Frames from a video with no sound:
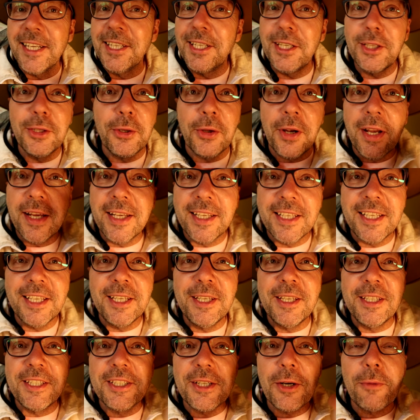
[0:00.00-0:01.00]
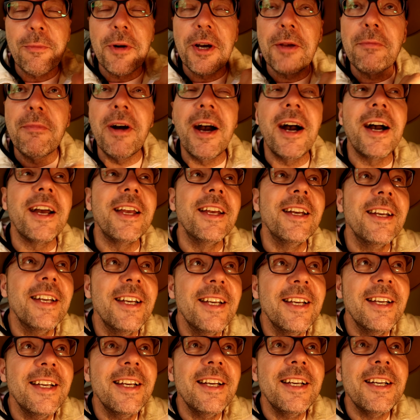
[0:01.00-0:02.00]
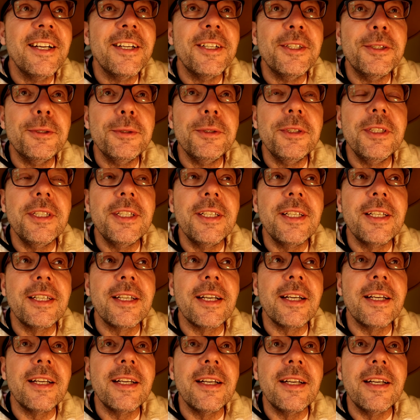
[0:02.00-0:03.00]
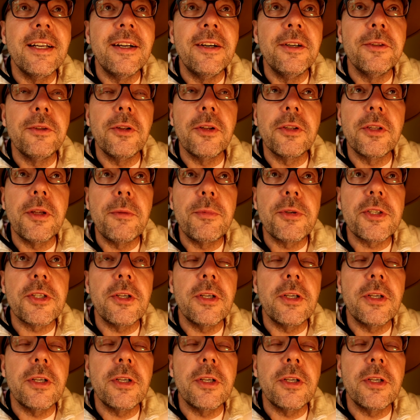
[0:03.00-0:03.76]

z ręki do ręki i ciao bye bye. U nich e, on o tej